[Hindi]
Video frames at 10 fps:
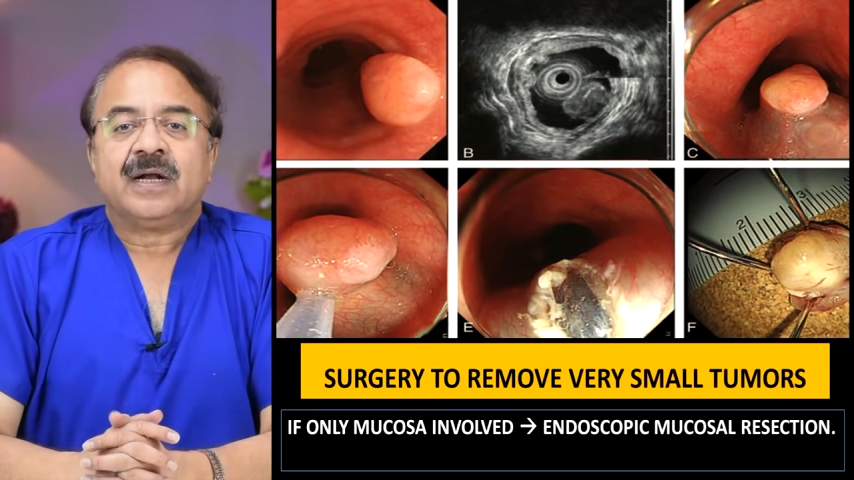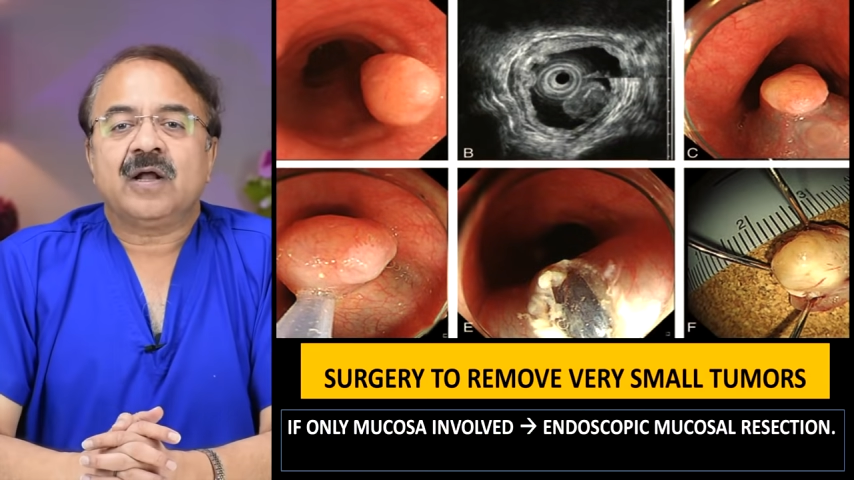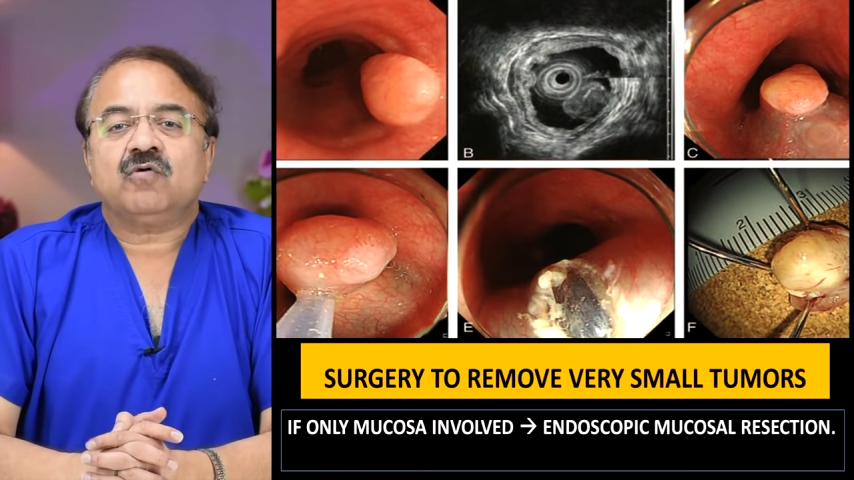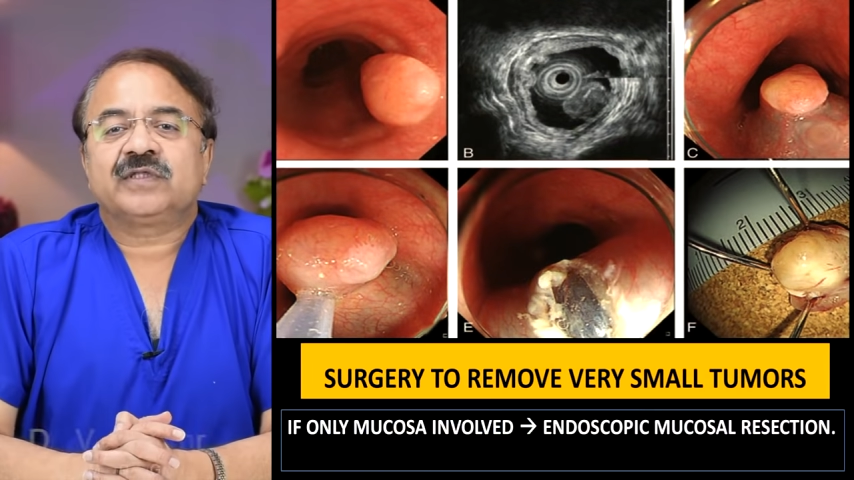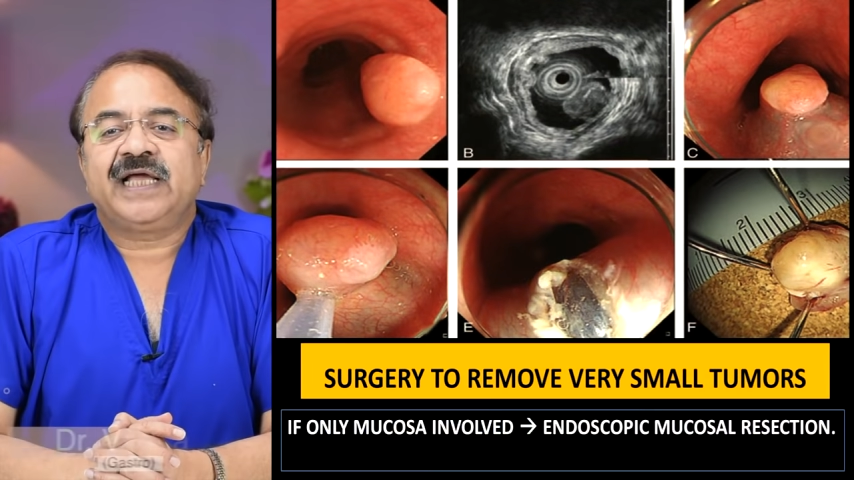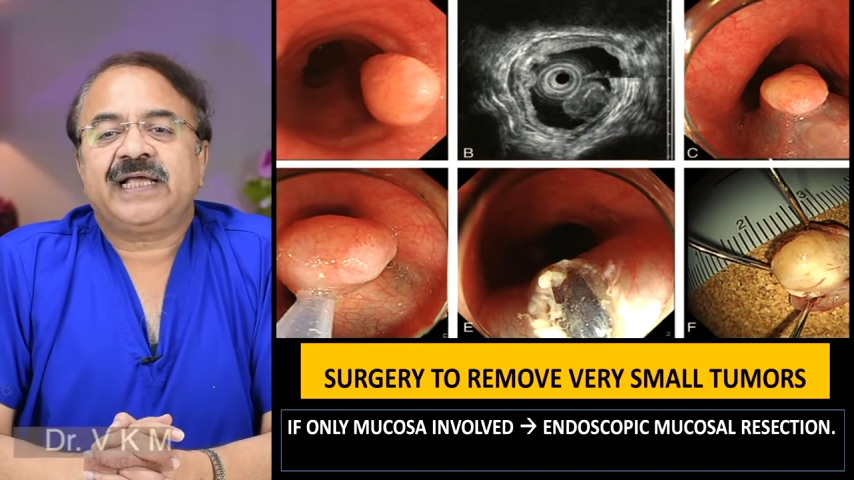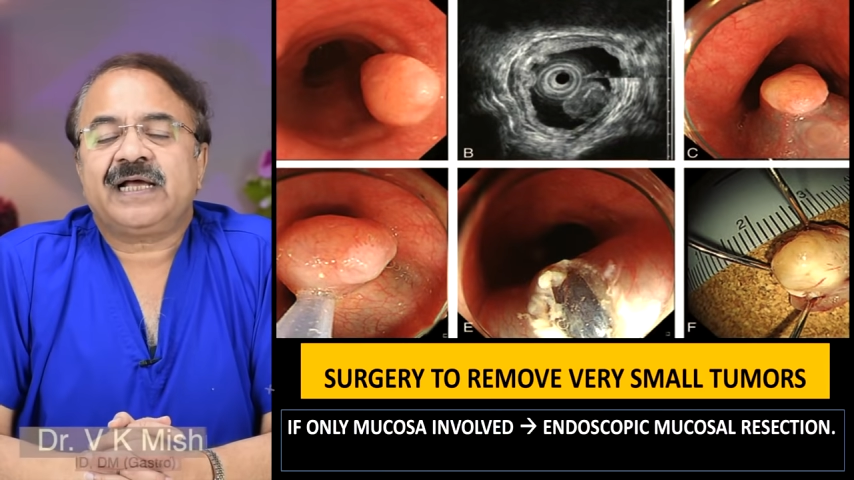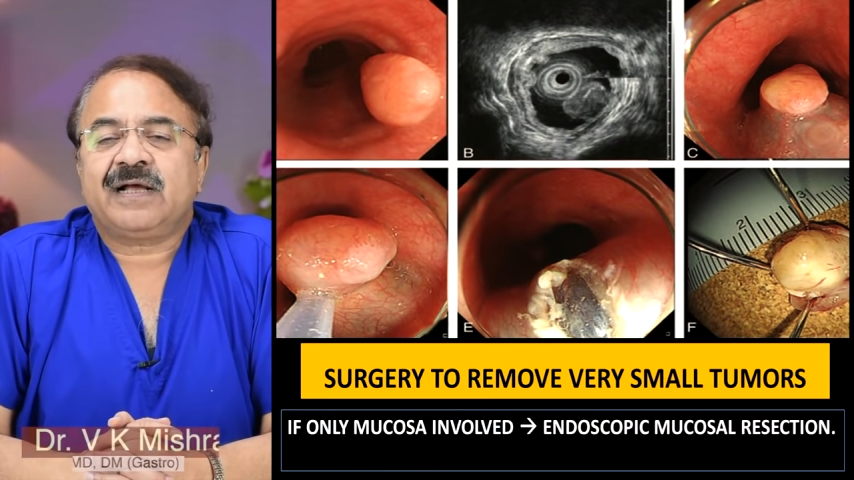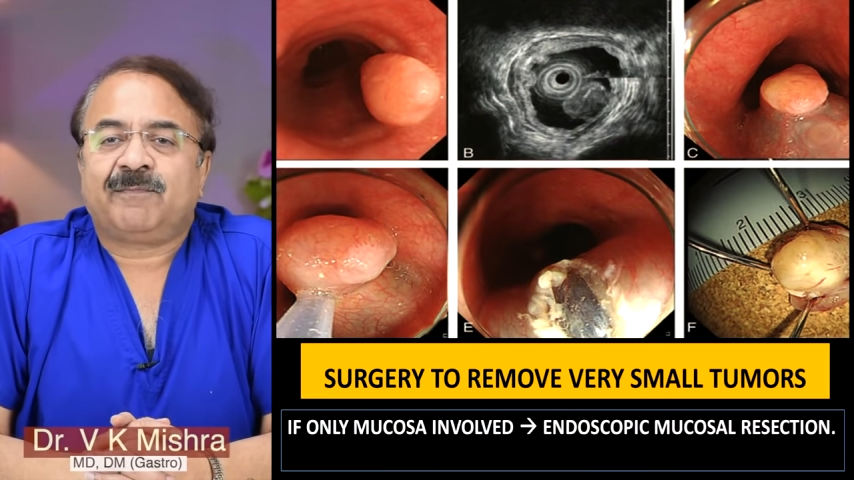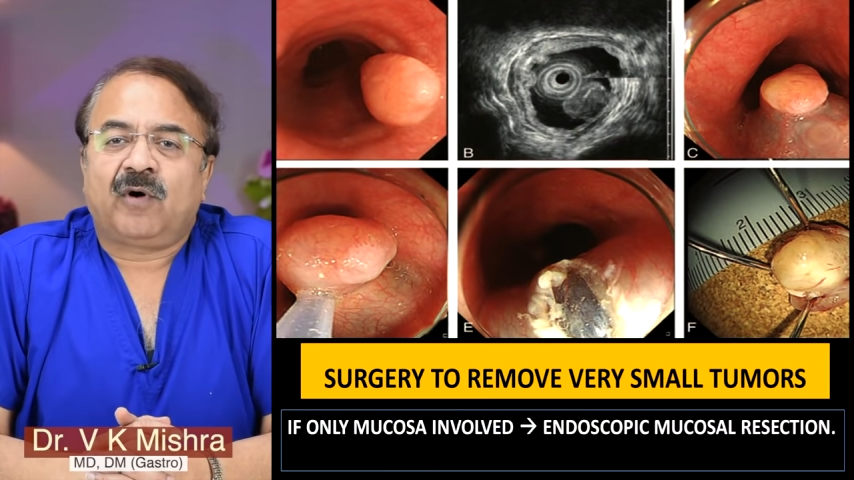ना
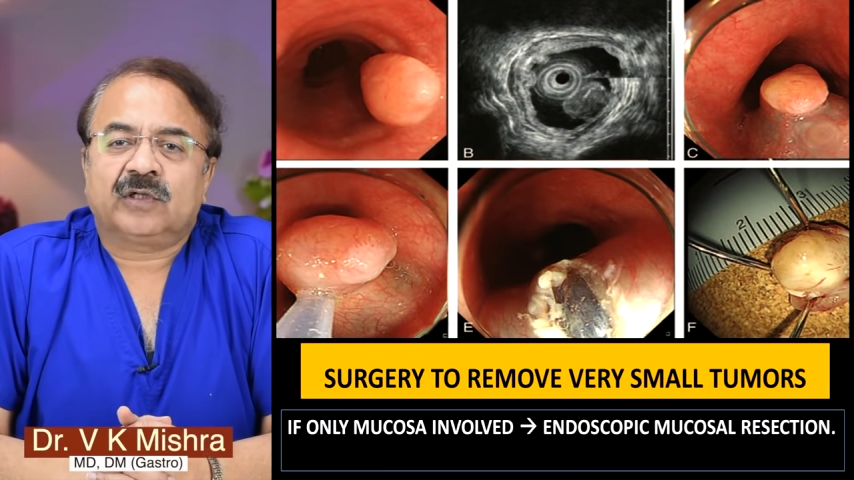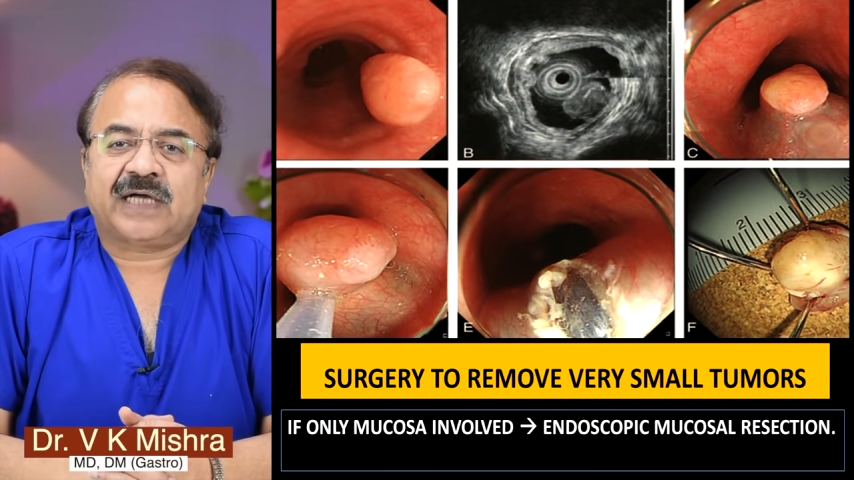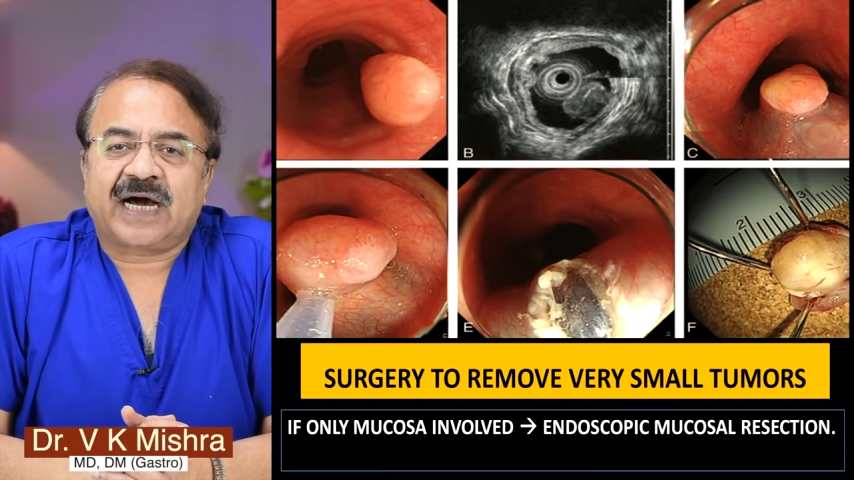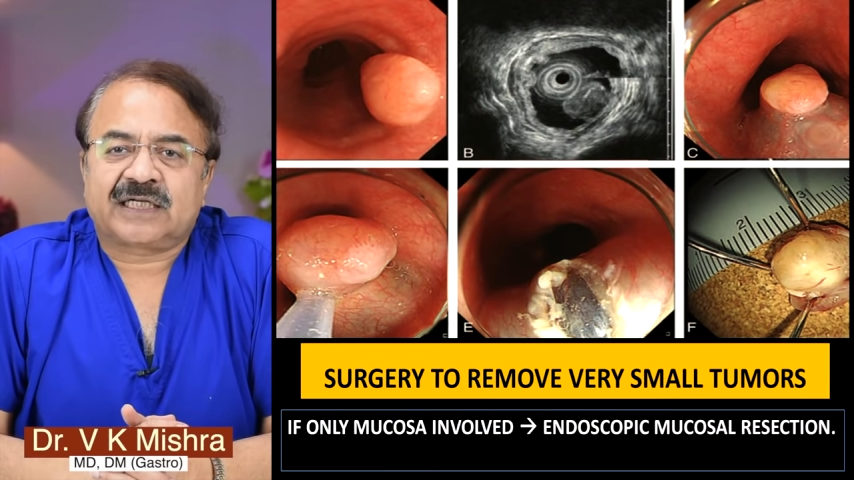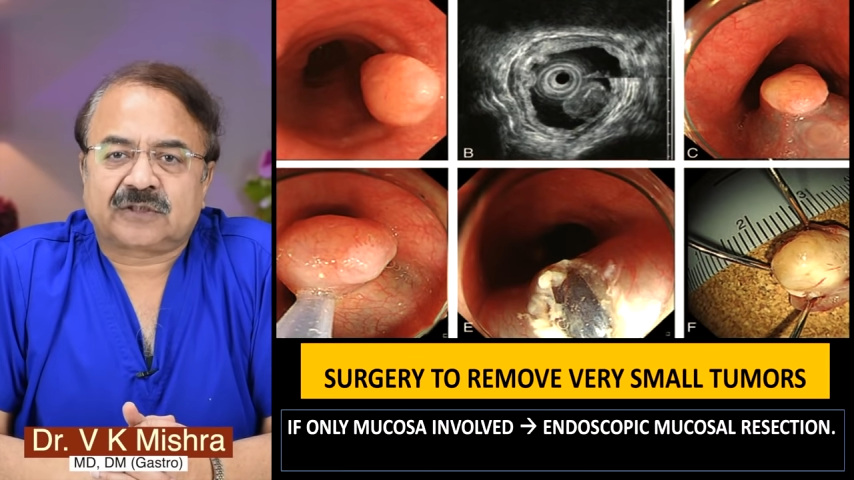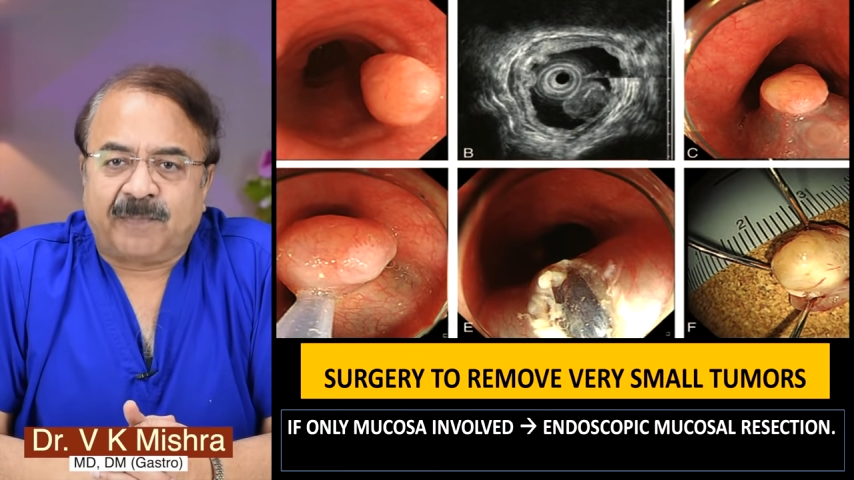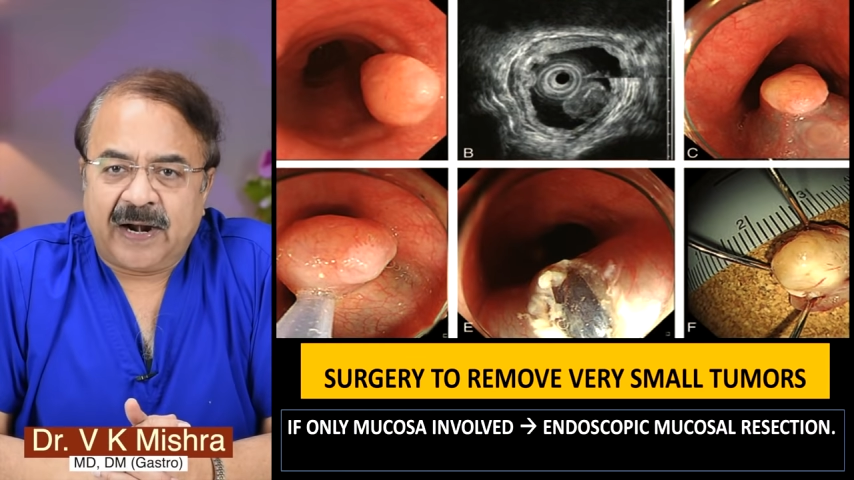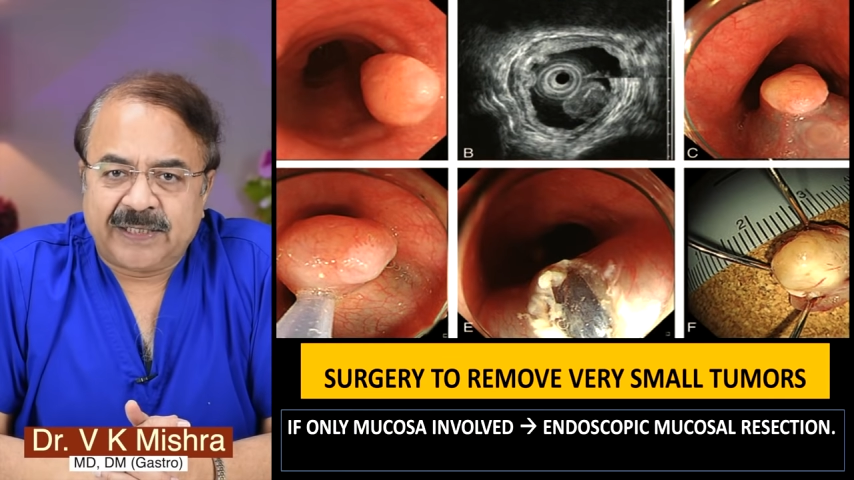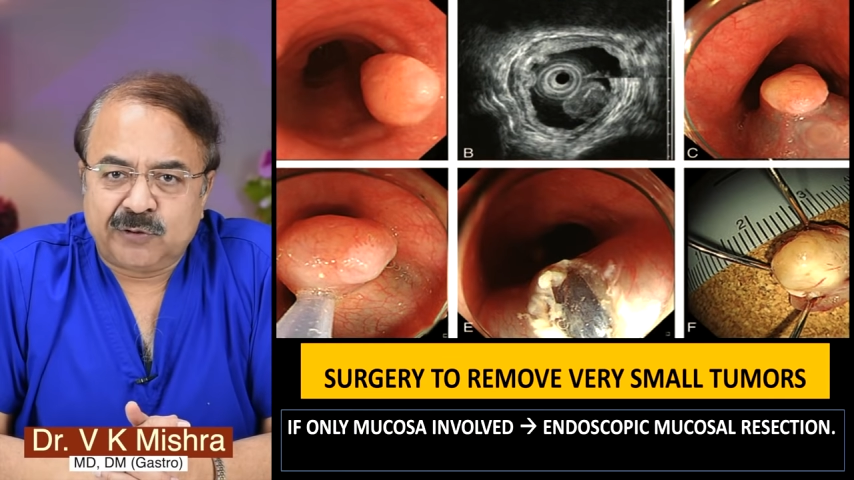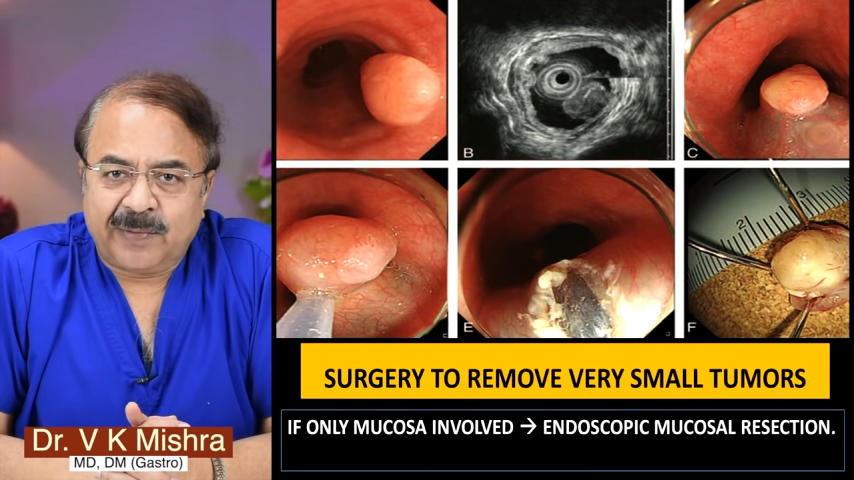देखिए कि बहुत अगर
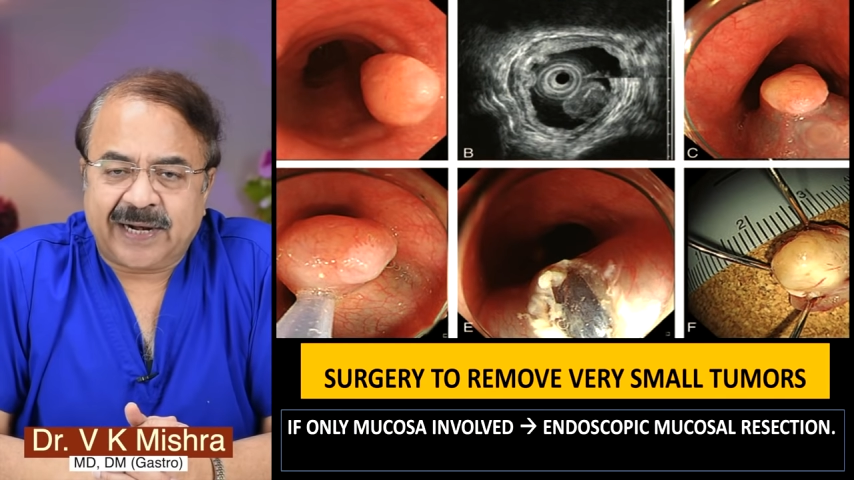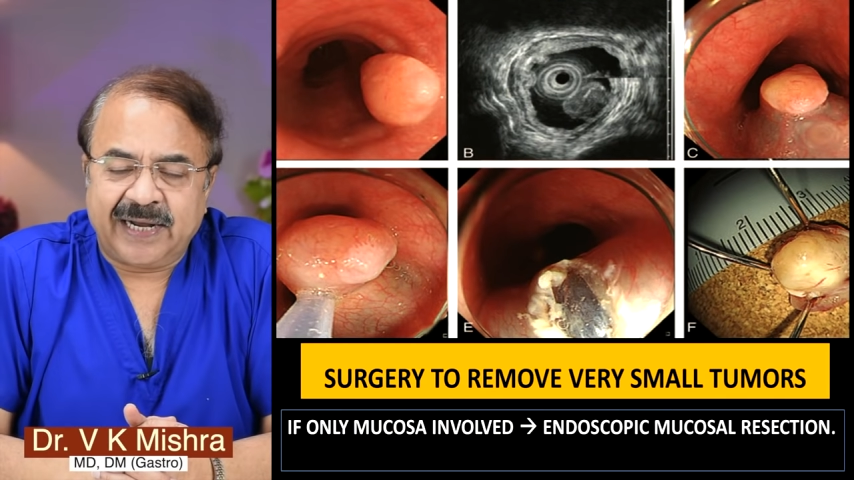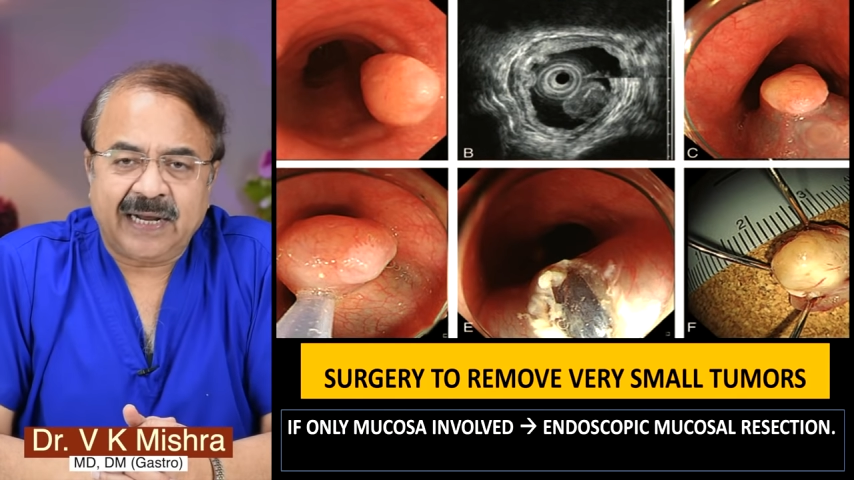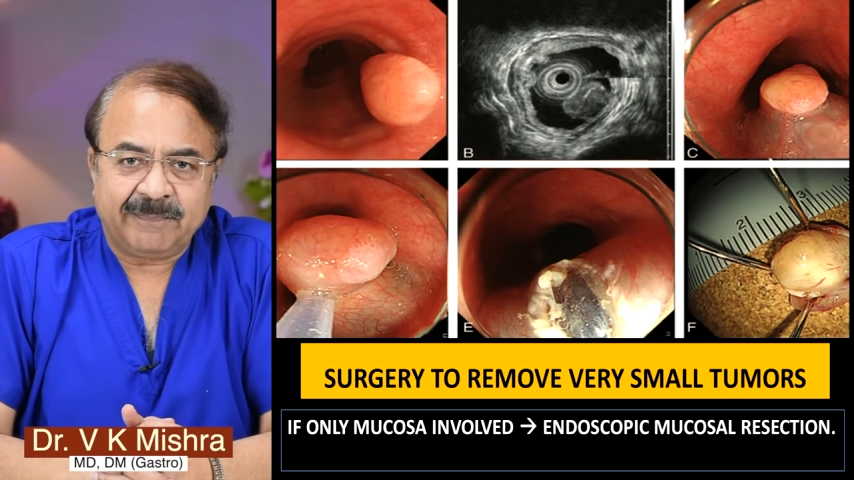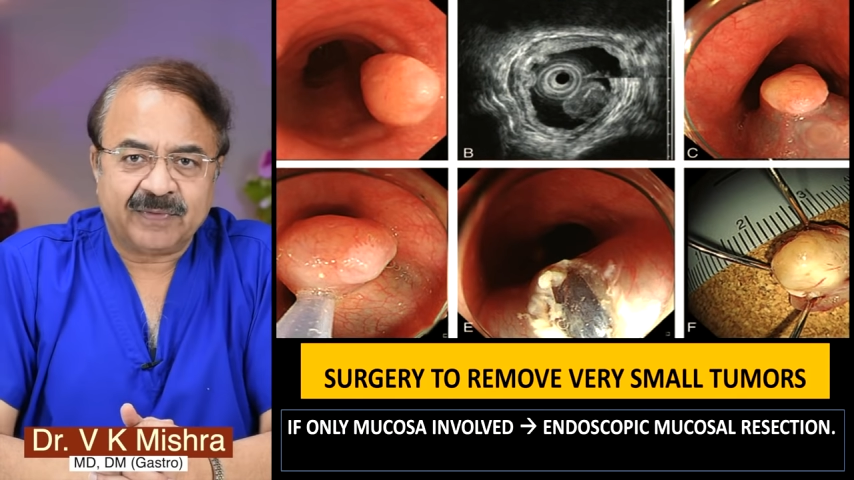स्मॉल ट्यूमर है